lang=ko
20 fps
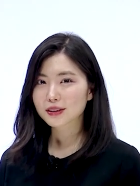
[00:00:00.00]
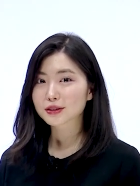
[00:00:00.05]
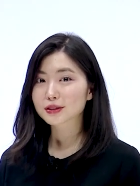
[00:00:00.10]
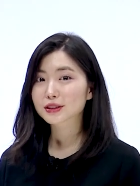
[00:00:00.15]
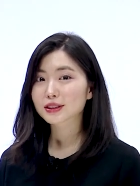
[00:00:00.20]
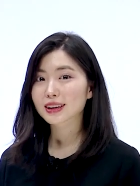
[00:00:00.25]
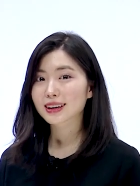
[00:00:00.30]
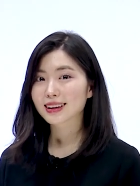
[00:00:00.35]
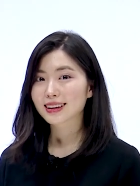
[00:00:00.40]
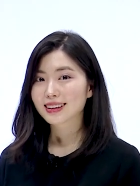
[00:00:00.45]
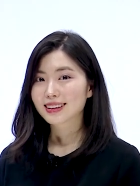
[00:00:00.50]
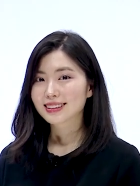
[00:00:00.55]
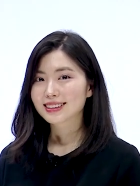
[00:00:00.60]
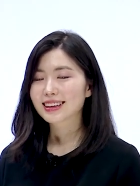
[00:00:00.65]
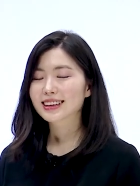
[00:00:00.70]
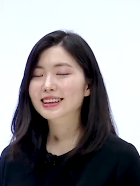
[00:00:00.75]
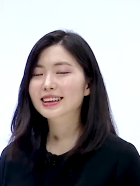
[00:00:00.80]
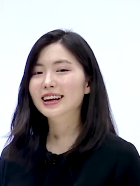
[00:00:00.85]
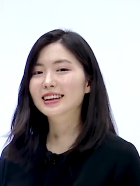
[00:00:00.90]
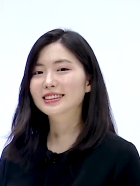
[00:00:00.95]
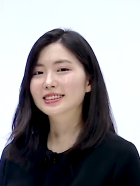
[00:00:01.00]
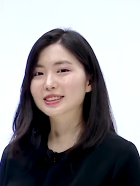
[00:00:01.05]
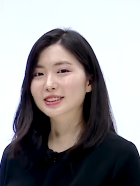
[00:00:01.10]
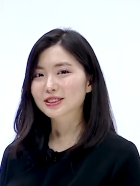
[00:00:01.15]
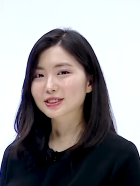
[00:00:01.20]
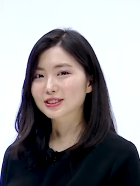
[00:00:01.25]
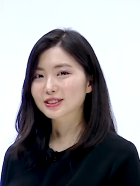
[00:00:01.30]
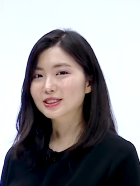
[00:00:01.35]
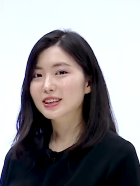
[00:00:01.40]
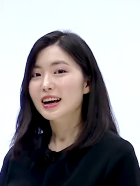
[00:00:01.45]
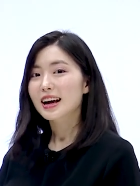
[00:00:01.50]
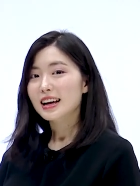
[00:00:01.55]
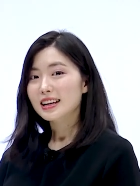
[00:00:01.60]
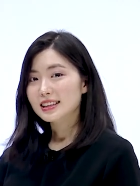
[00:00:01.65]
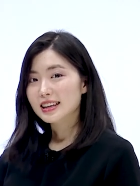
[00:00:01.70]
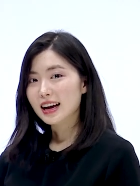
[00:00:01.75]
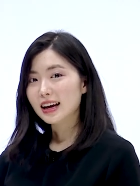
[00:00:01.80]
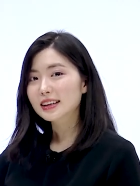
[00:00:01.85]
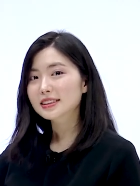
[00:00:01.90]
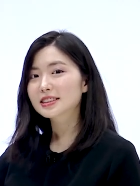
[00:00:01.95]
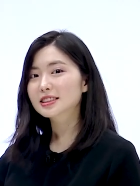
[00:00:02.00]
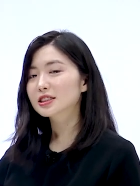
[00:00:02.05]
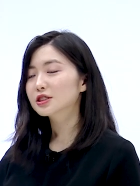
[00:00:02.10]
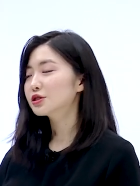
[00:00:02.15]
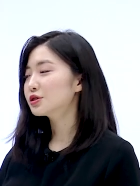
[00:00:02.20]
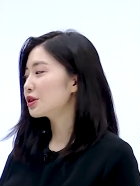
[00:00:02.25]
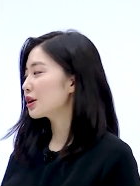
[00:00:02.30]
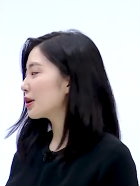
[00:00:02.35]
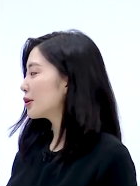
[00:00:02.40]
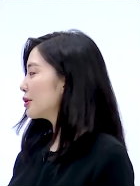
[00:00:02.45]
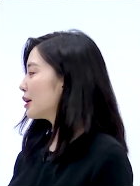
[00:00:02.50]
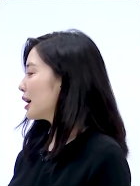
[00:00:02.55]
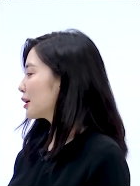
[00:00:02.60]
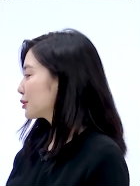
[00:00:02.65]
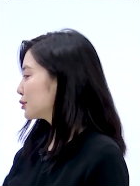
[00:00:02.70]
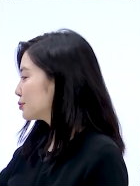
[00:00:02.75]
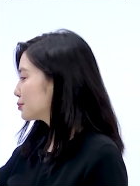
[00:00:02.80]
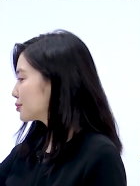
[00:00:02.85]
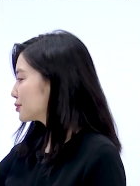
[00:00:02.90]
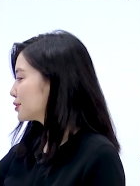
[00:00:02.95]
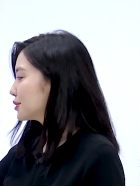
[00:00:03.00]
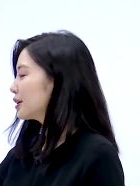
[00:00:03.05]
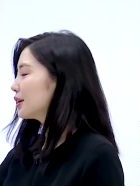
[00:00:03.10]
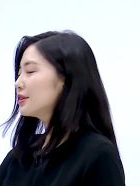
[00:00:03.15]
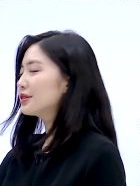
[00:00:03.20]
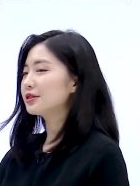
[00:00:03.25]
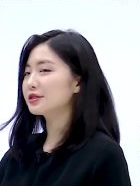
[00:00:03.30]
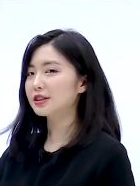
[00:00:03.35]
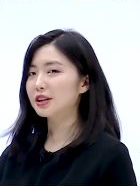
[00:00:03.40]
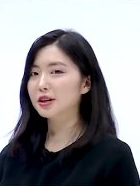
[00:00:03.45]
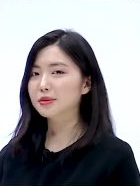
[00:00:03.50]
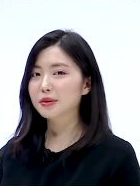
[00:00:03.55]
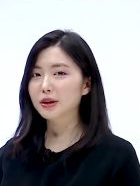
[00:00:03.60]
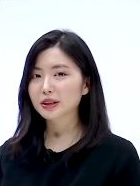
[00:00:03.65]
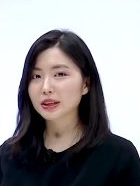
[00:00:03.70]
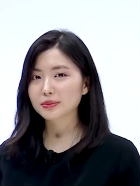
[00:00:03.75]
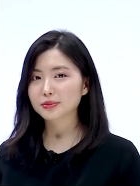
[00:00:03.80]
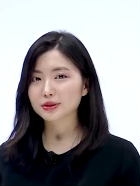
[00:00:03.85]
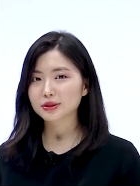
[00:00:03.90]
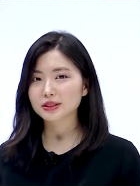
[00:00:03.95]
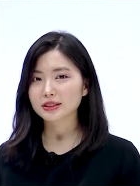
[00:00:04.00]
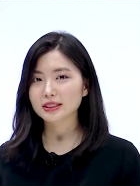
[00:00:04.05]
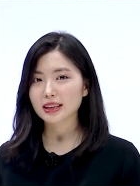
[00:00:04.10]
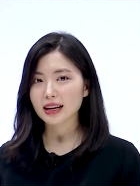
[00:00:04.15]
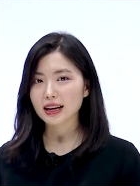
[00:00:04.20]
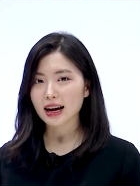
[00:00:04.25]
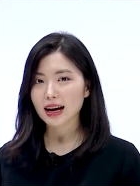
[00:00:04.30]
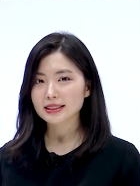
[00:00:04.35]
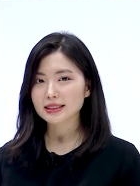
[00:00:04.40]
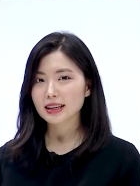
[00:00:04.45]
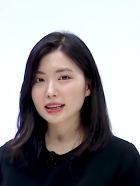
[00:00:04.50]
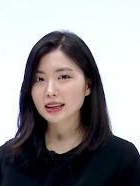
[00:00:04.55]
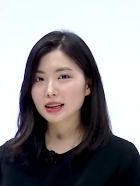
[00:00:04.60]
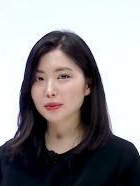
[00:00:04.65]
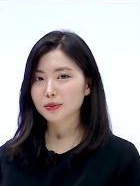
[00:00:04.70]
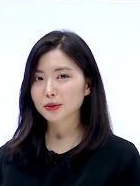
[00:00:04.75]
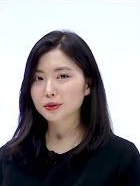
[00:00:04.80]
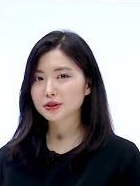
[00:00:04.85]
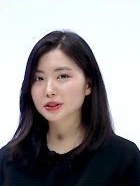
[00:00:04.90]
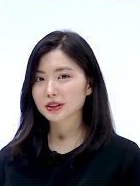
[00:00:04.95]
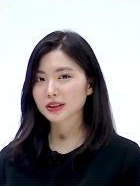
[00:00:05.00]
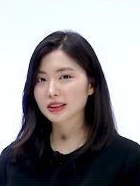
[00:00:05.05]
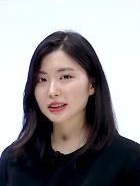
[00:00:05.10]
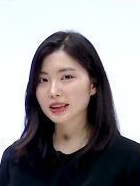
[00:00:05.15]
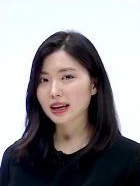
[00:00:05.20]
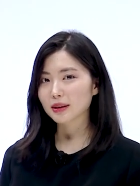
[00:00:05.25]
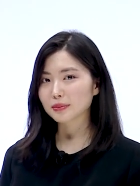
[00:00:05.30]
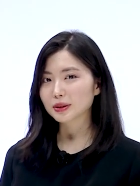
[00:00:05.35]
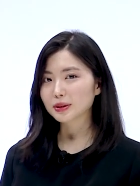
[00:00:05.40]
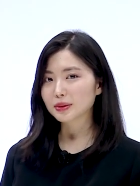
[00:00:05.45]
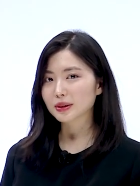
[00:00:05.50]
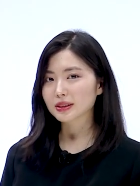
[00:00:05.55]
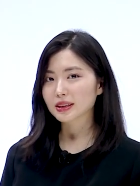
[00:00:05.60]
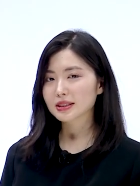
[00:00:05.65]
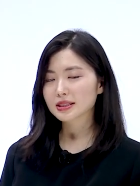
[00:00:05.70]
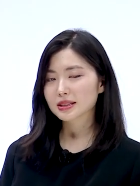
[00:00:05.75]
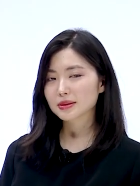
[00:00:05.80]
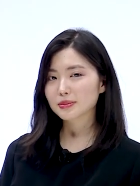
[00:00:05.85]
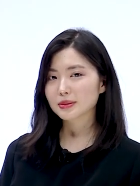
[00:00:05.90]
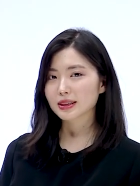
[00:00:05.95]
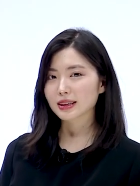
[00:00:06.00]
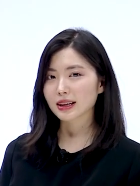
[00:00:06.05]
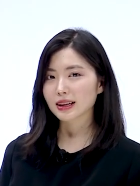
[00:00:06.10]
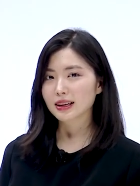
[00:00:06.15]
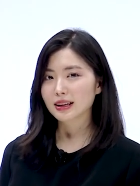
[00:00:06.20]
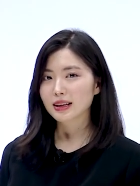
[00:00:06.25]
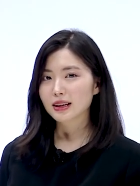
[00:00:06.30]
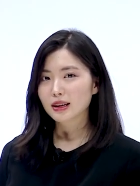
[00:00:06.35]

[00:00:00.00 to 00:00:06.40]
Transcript: 이렇게 얘기하는 것도 yes, no 하고 부연 설명이 붙는 게 가장 기본적인 답이 되겠습니다.